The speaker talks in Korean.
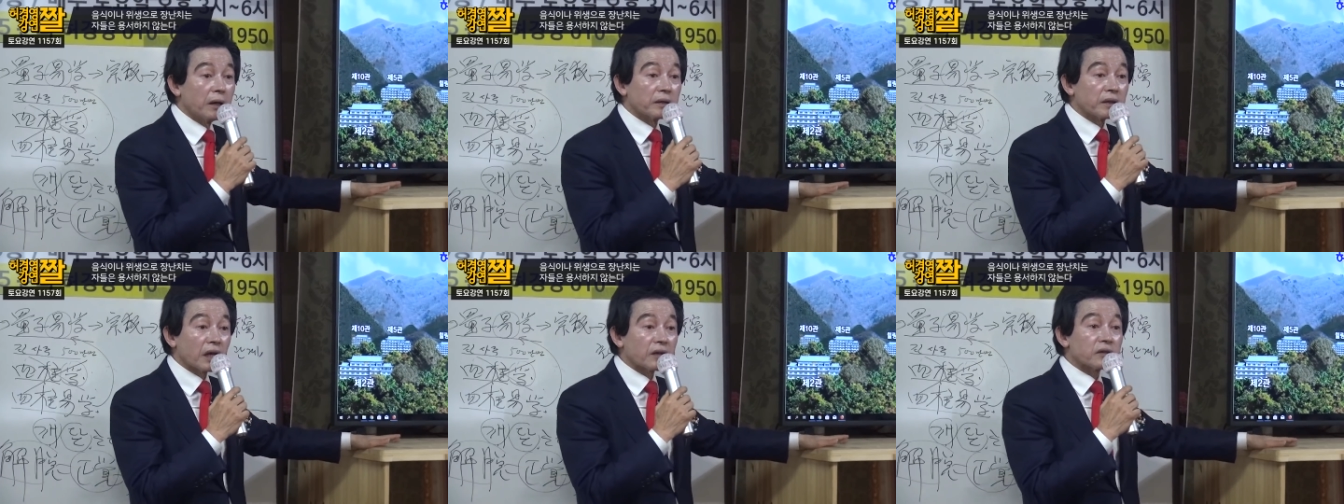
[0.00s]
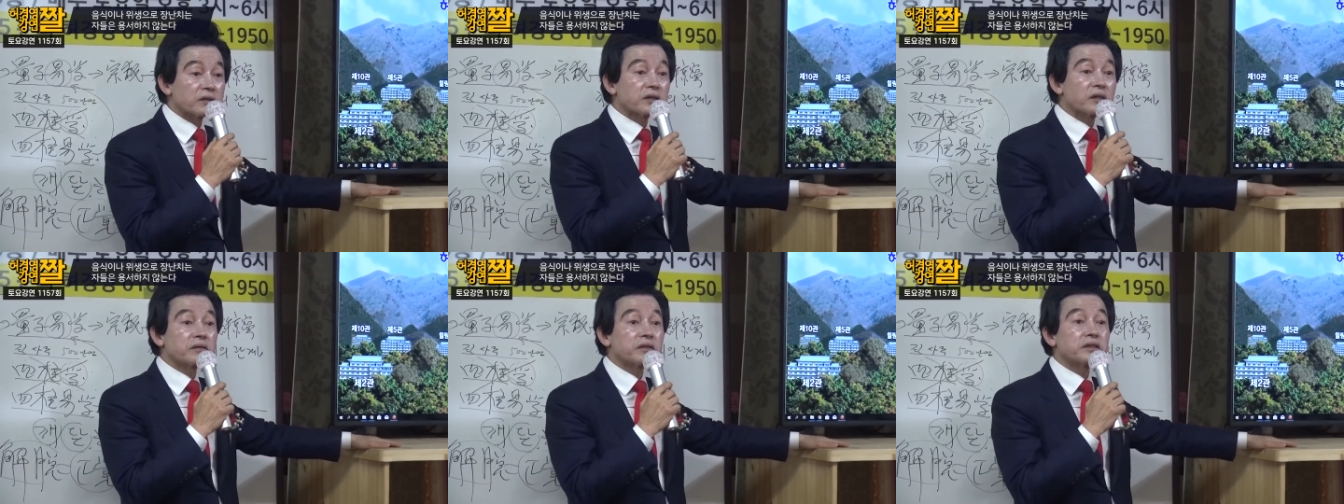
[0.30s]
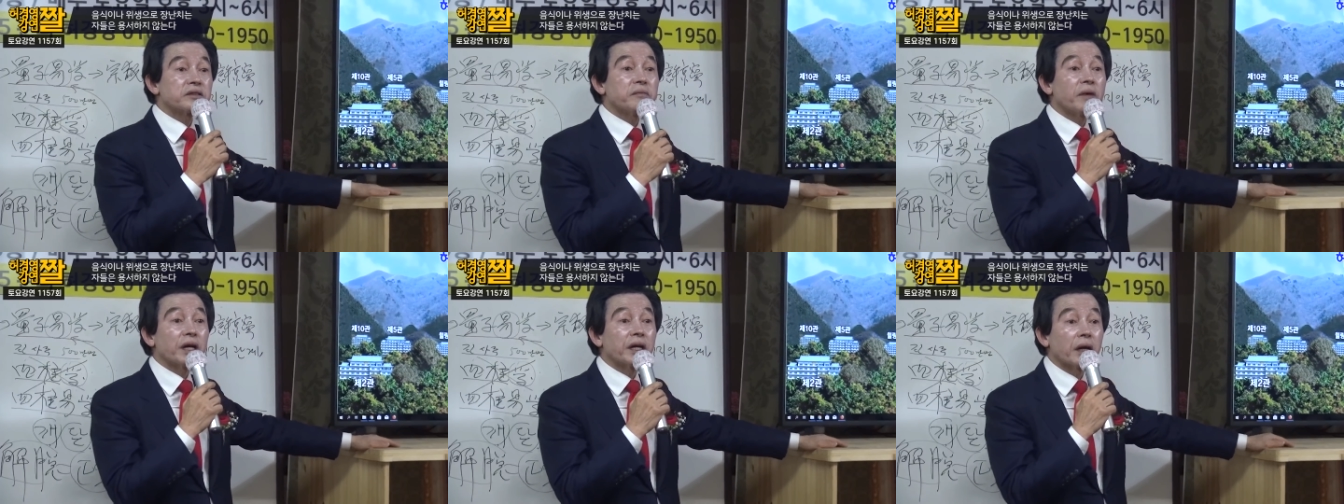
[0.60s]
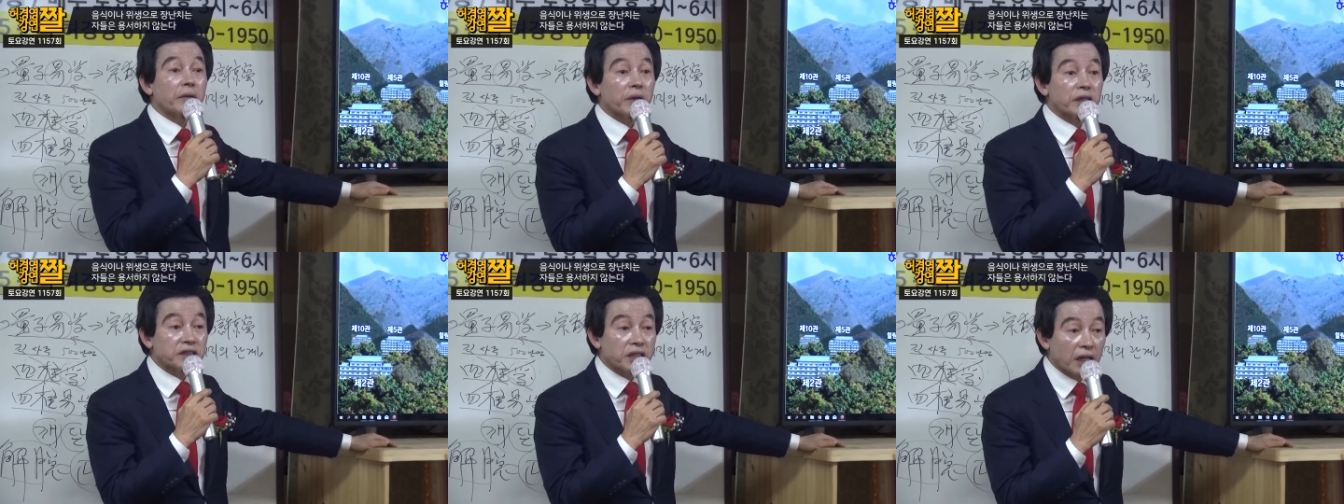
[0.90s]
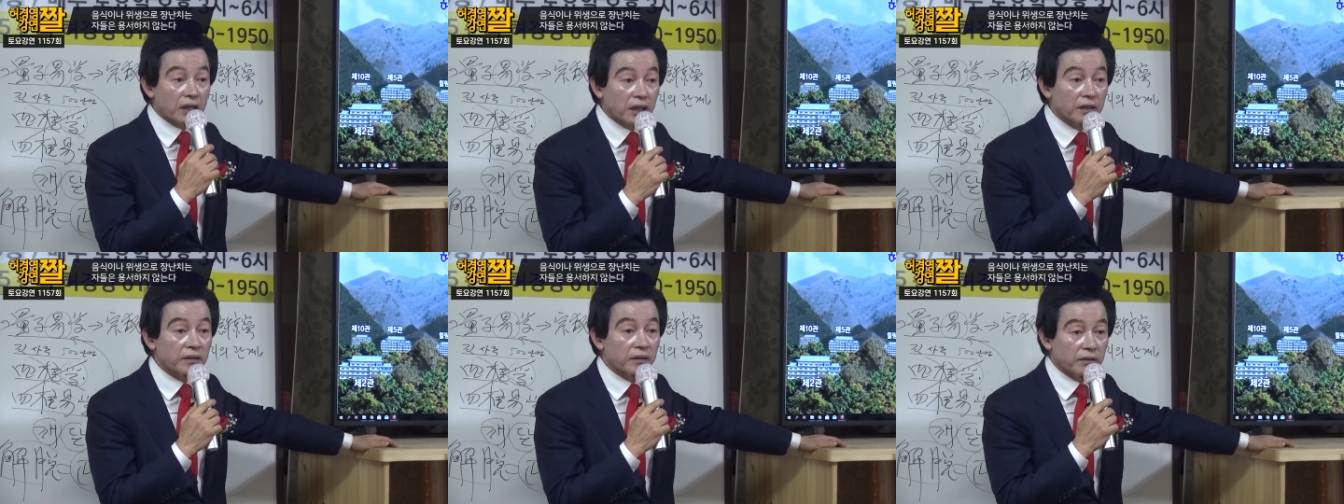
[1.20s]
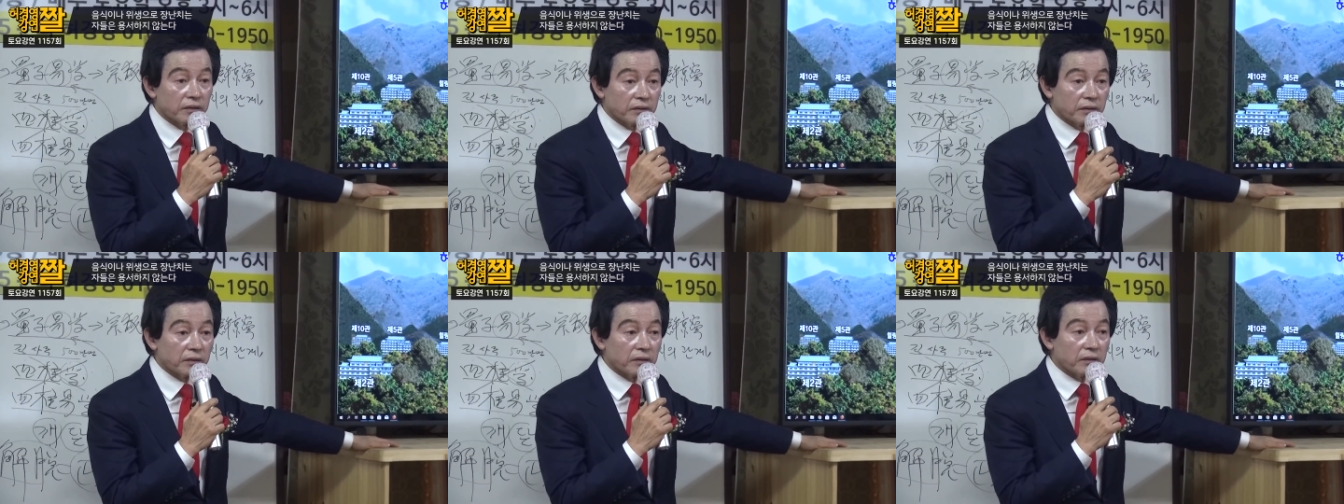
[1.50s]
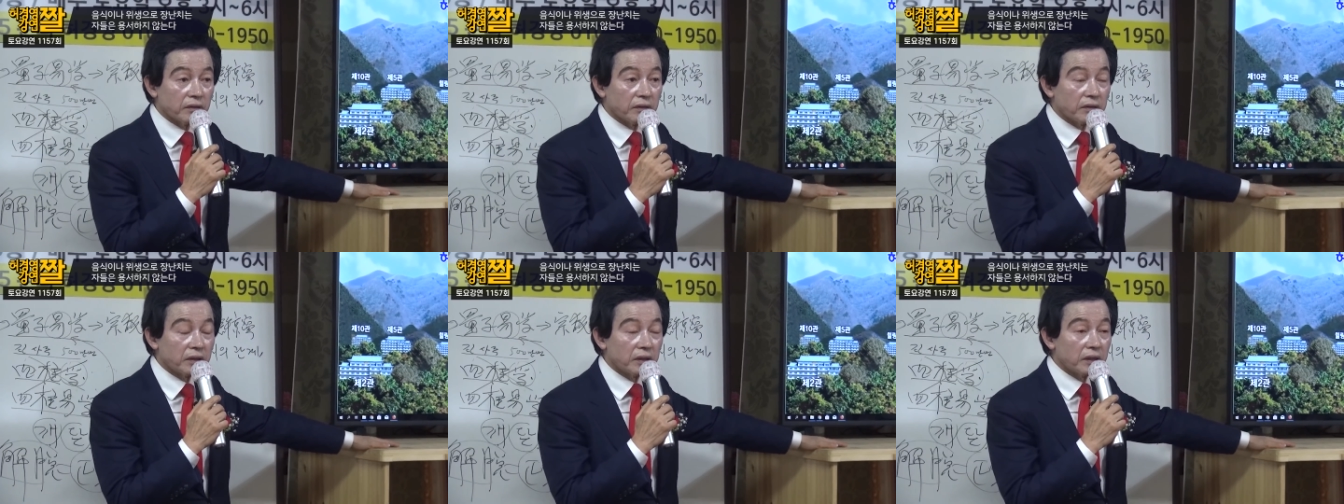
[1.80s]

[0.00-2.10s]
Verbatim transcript: 나도 설거지 많이 해봤잖아요.